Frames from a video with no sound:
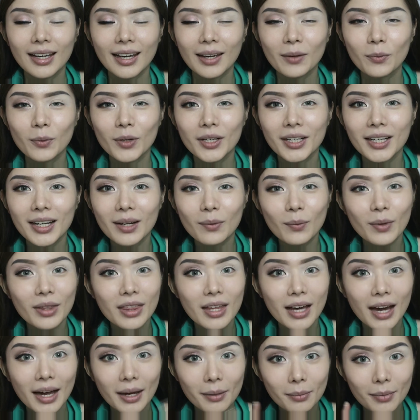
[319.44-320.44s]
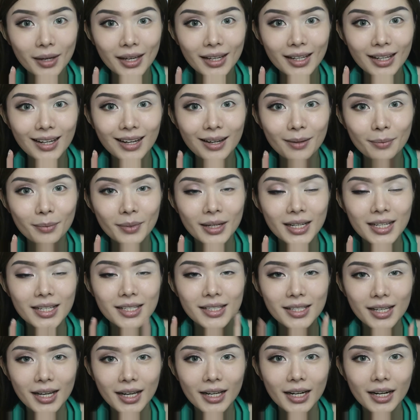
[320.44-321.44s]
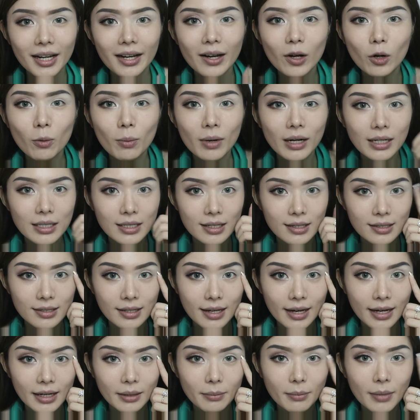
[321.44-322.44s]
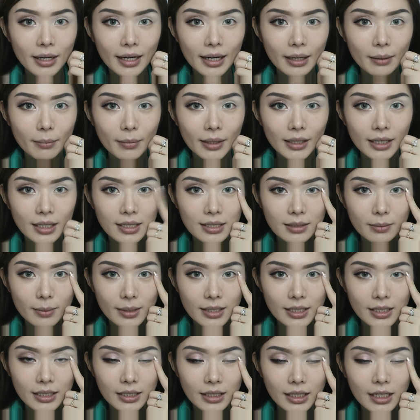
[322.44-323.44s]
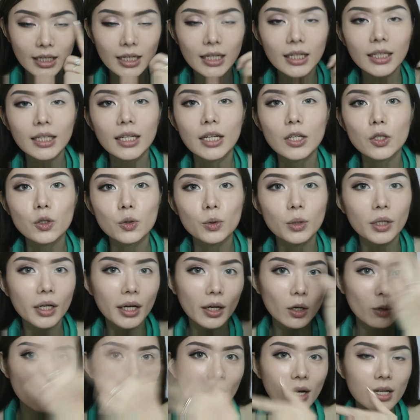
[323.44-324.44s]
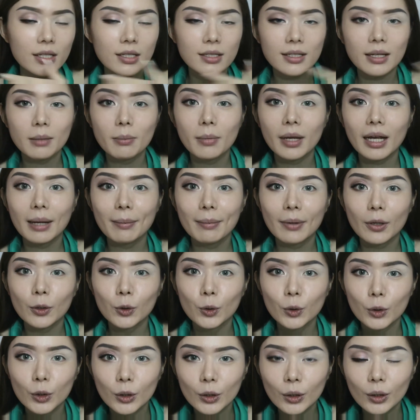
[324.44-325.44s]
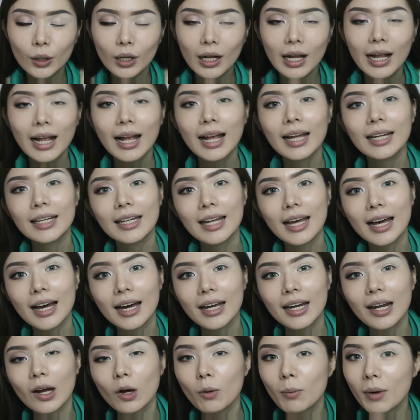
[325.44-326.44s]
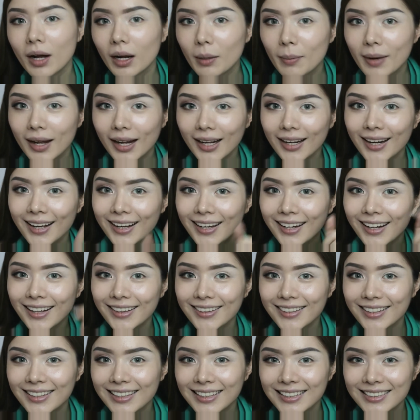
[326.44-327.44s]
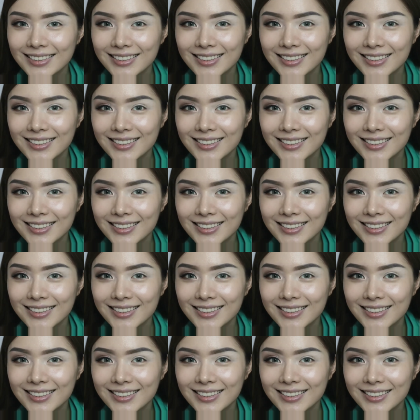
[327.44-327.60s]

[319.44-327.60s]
And we're done with the eye makeup. Sekarang aku bakal selesaiin bagian mata sebelah sini dan juga aku bakal selesaiin makeup aku dulu dan aku bakal balik lagi nanti.